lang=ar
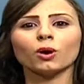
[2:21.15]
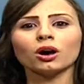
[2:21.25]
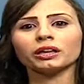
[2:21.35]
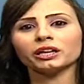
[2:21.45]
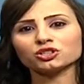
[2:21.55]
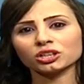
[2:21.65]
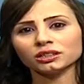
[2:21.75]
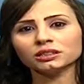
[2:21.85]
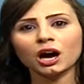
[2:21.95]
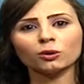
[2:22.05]
واقع
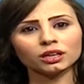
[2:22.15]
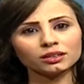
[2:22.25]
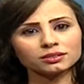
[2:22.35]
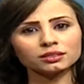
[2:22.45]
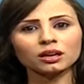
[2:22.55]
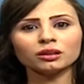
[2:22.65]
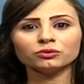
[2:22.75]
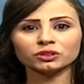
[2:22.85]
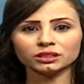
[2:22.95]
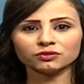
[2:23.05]
جديد حول الاستيطان
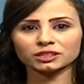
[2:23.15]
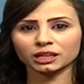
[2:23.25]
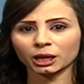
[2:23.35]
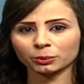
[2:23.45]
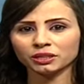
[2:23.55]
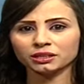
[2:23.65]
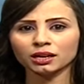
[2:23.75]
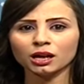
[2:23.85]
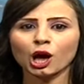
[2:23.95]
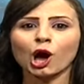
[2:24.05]
في الضفة الغربية